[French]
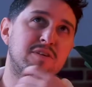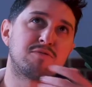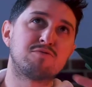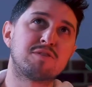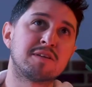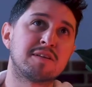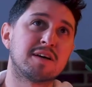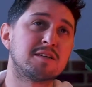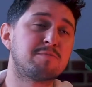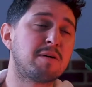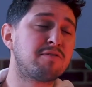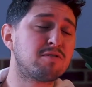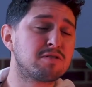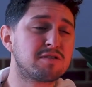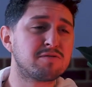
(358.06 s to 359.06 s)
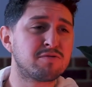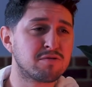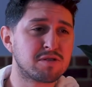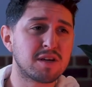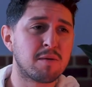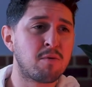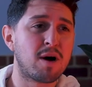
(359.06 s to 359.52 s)
Enfin, tu t'intéresses pas
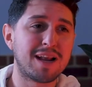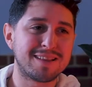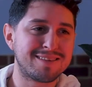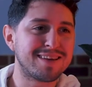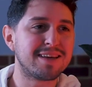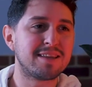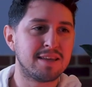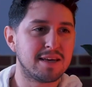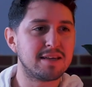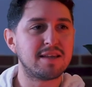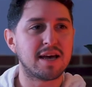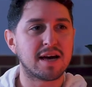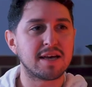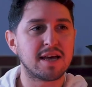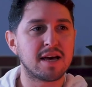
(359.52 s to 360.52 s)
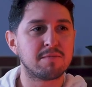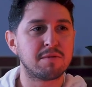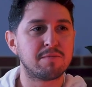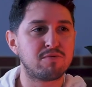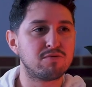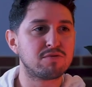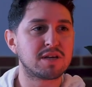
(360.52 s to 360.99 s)
foncièrement à la technique derrière,
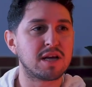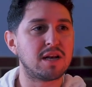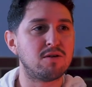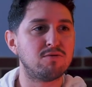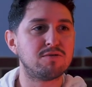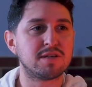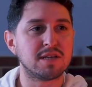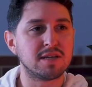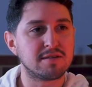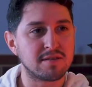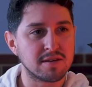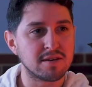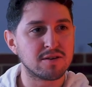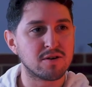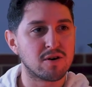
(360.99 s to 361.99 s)
mais plus quelle est l'utilité.